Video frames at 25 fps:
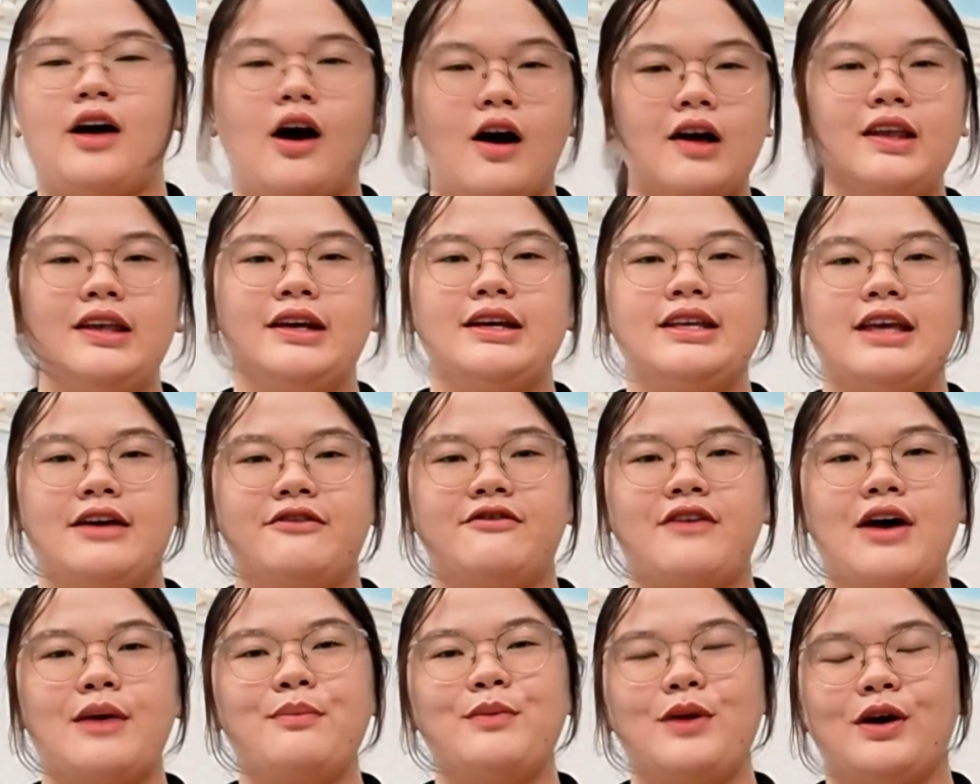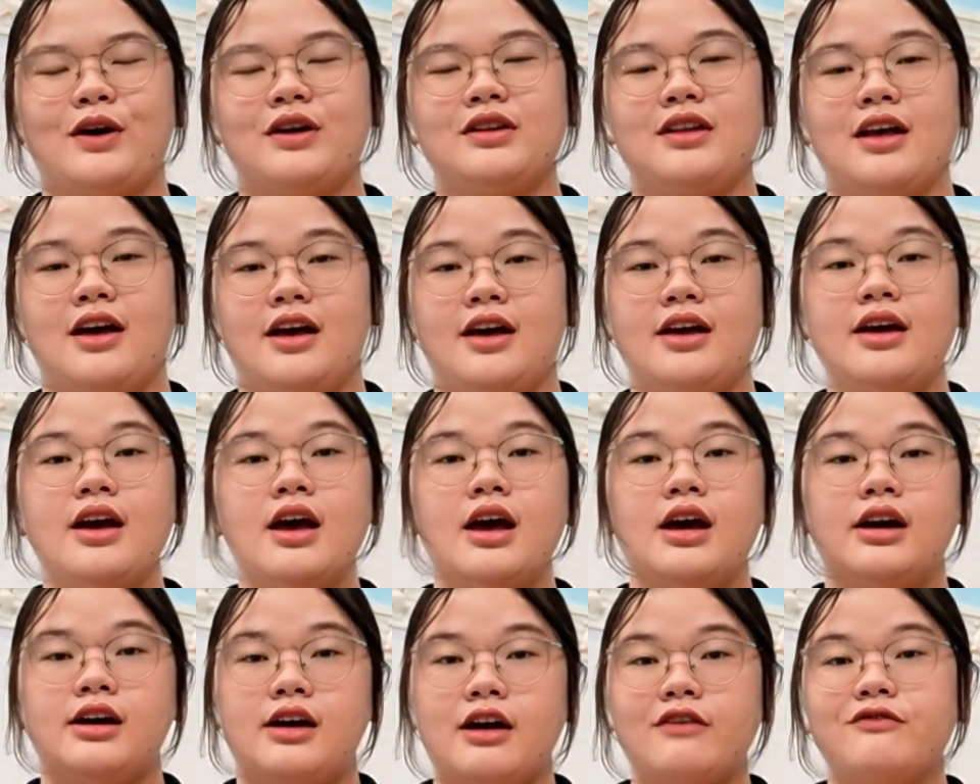có những giải pháp để có thể
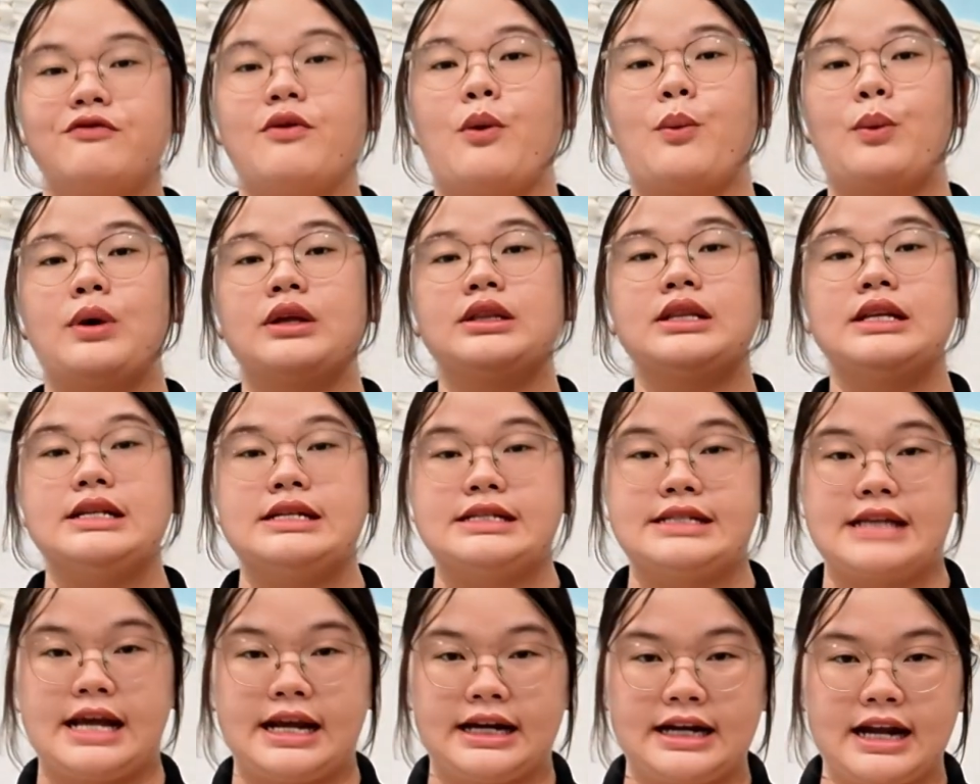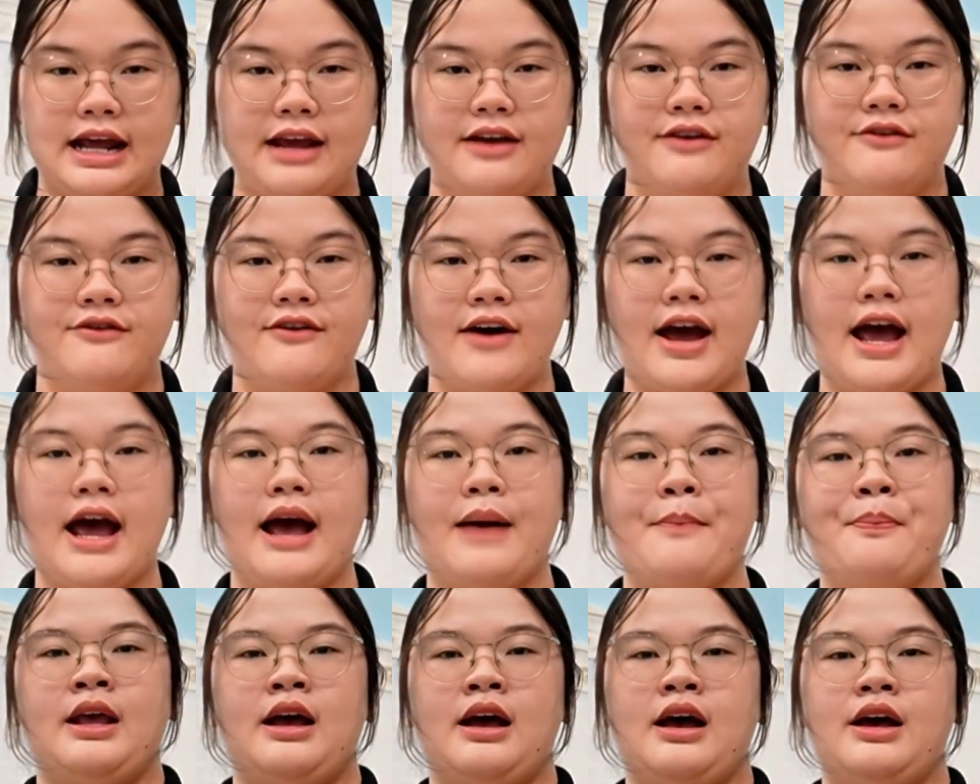khắc phục cái tình trạng này
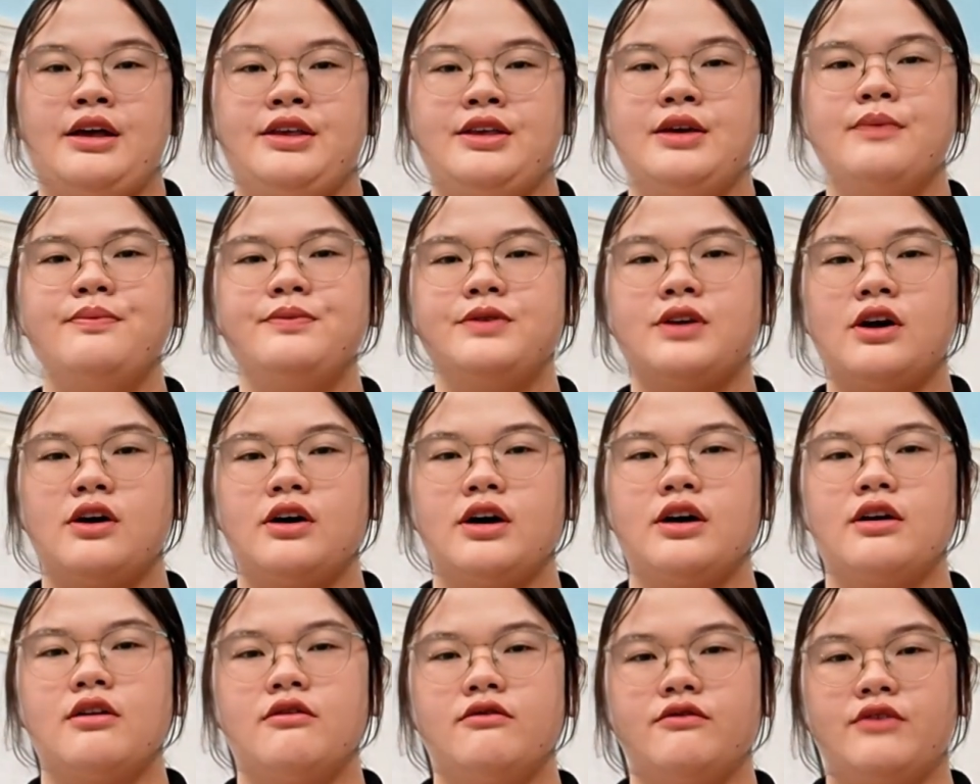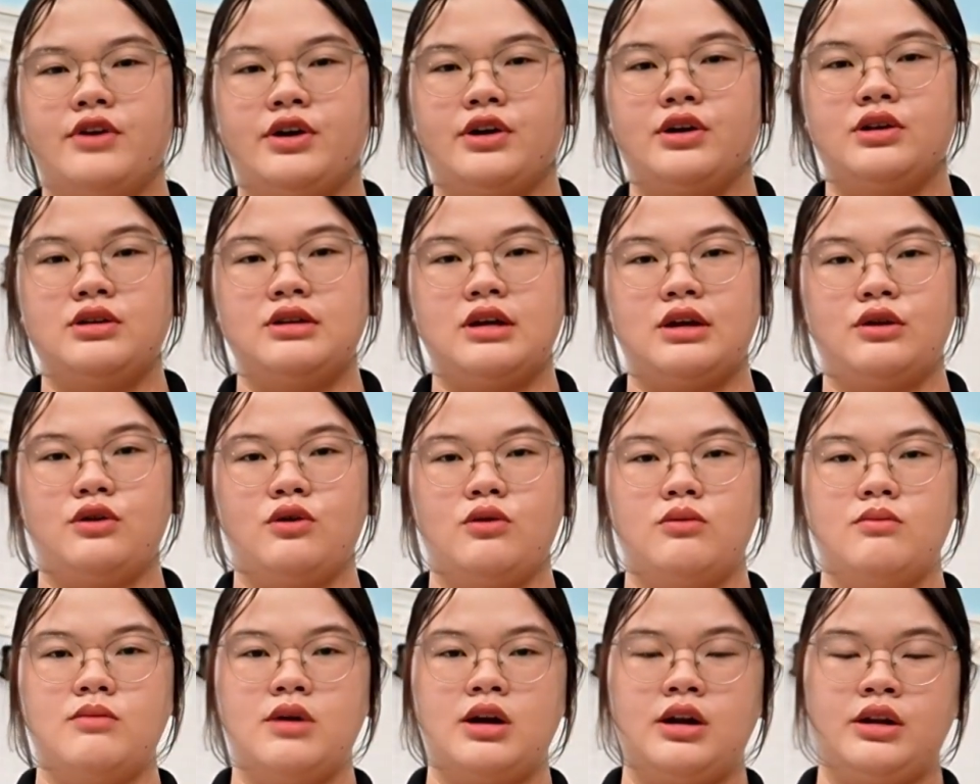và à, giúp cho cái công việc kinh doanh
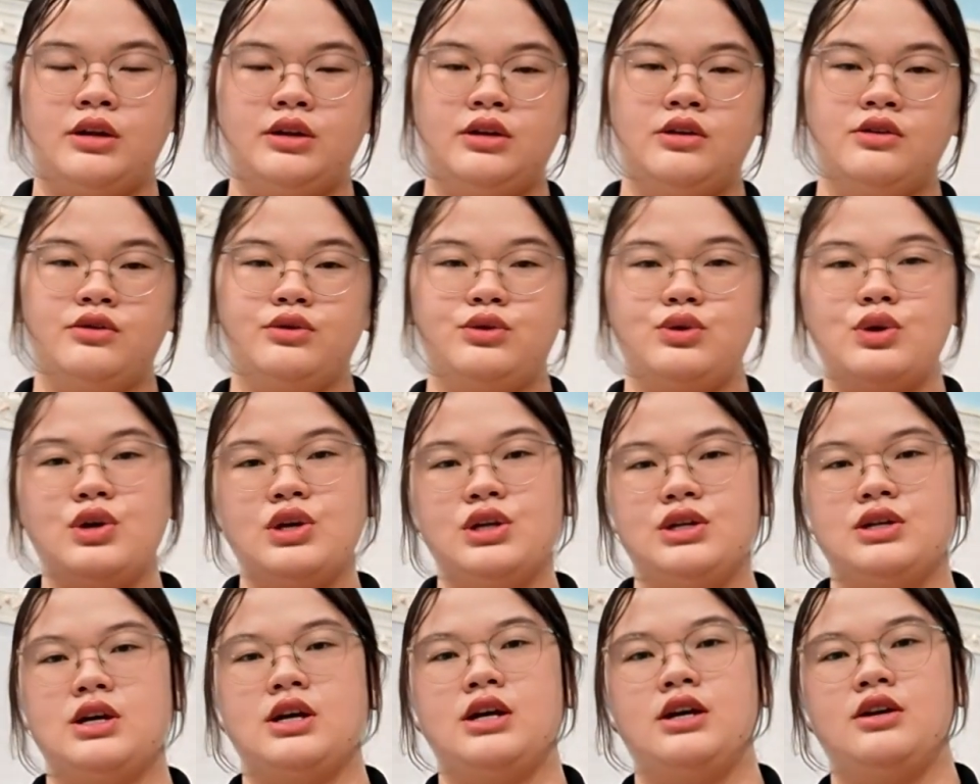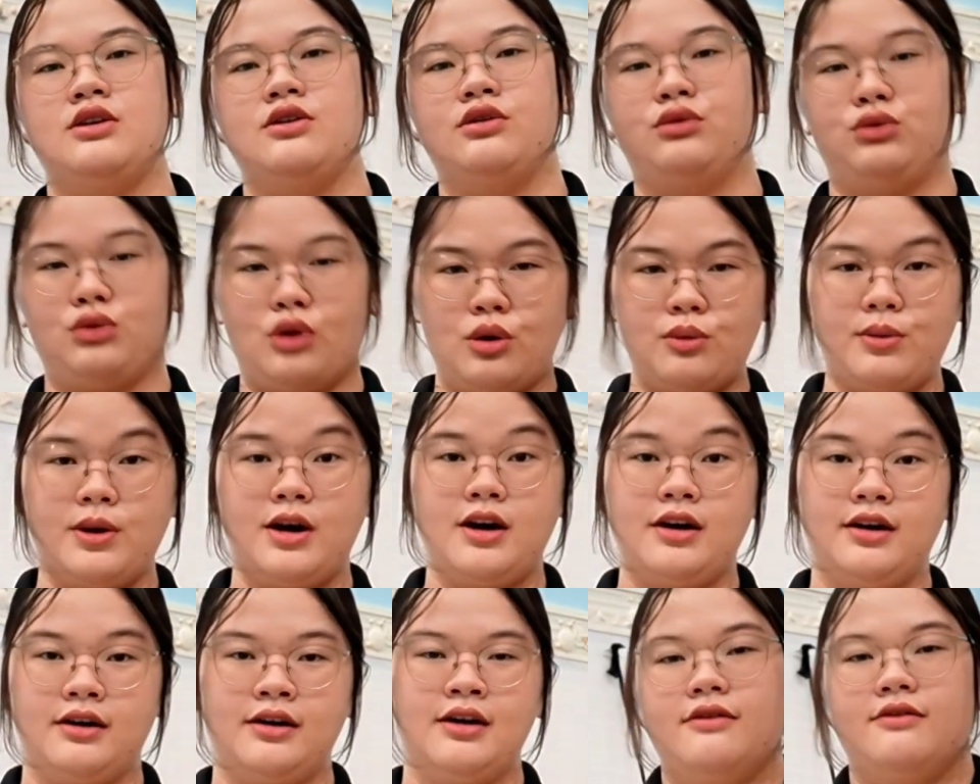của mình được duy trì được tốt
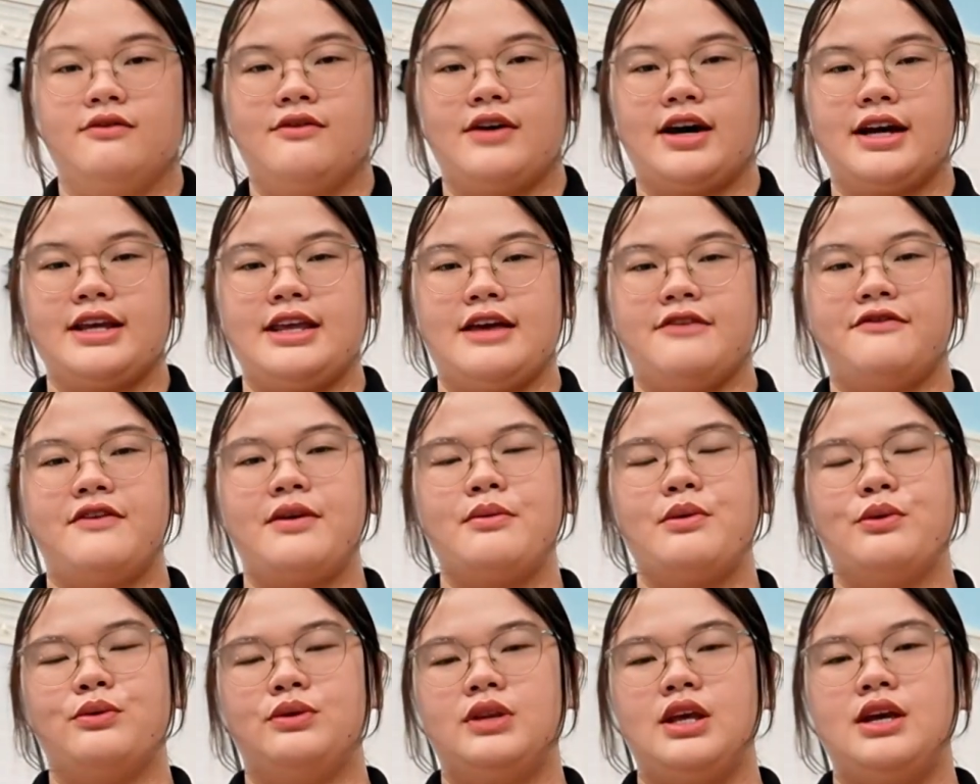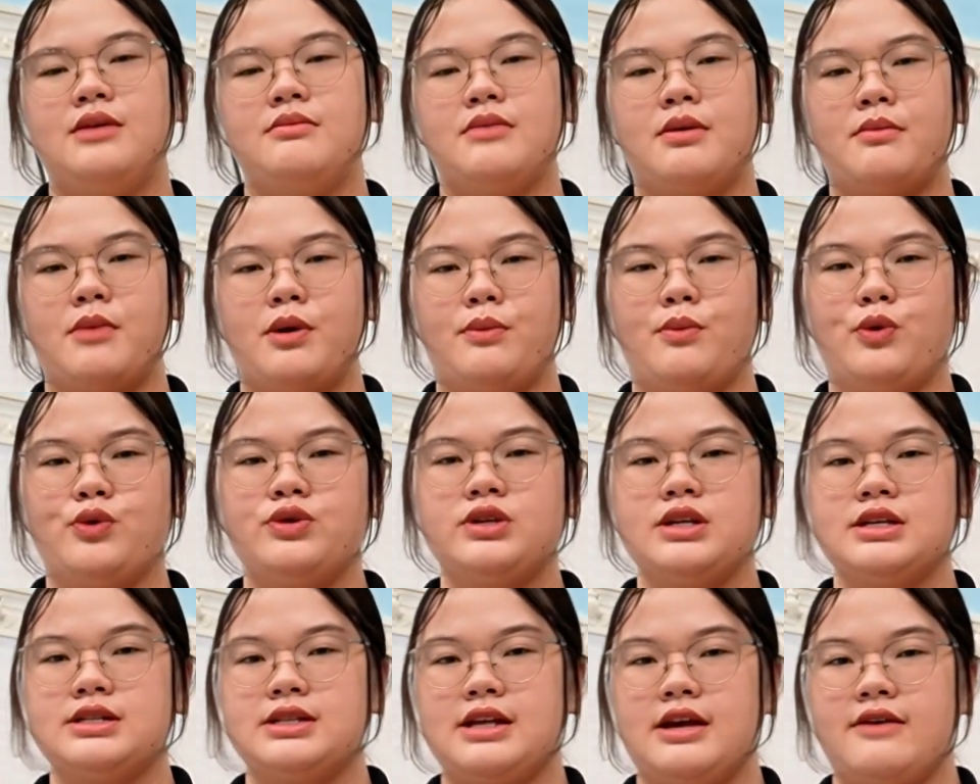hơn và cái giải pháp đầu tiên mà mình muốn
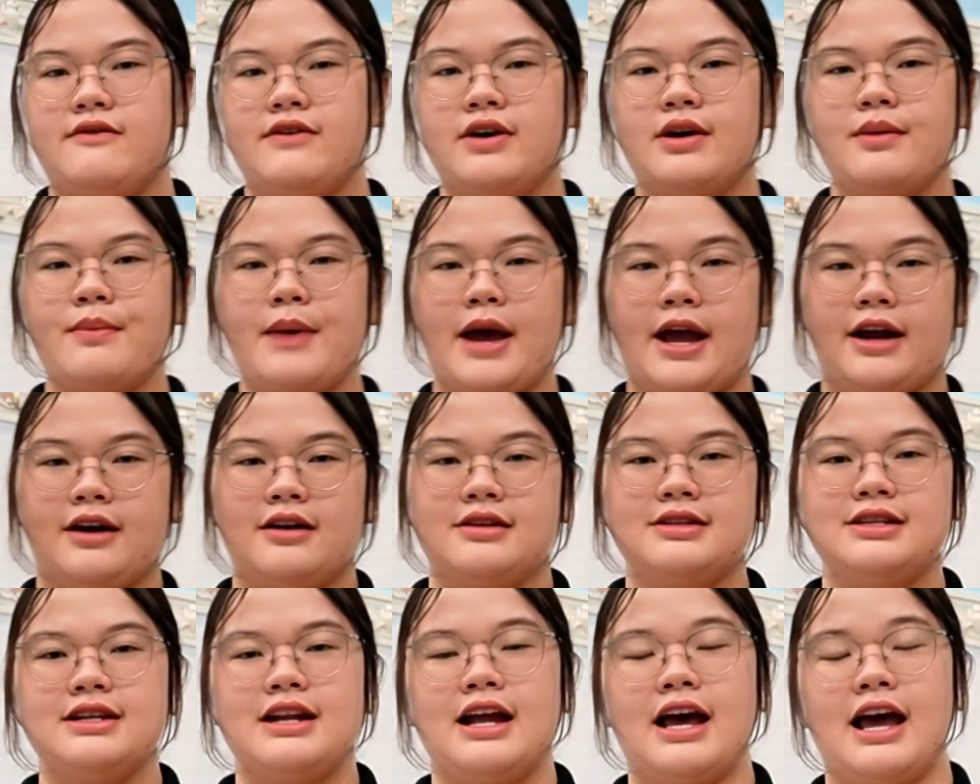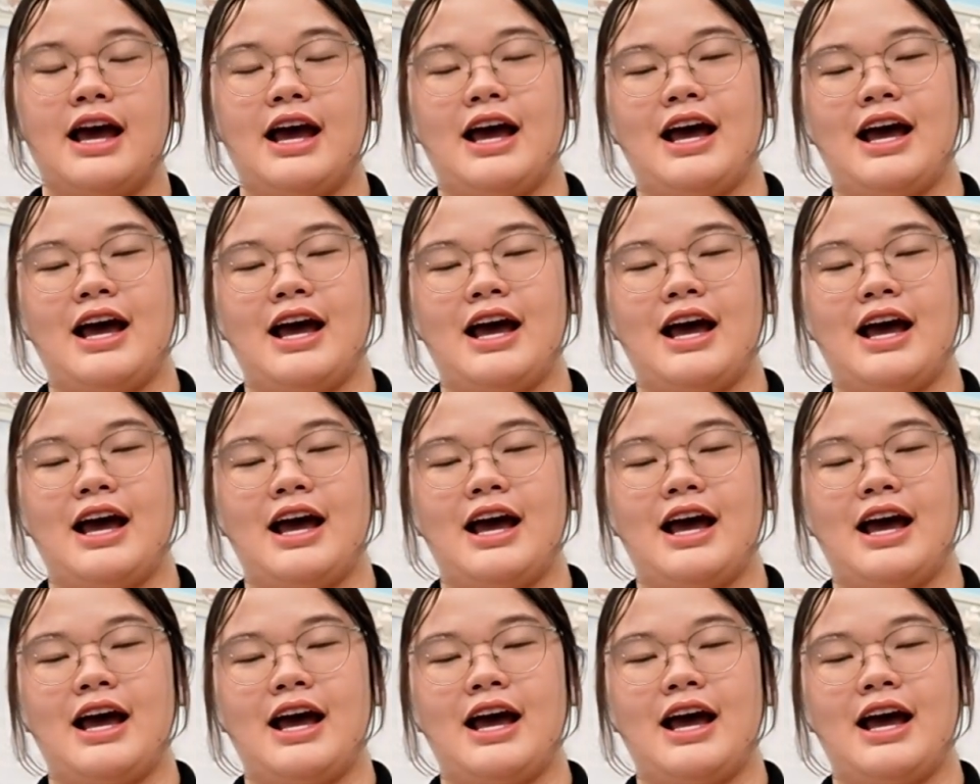chia sẻ với các bạn đó chính là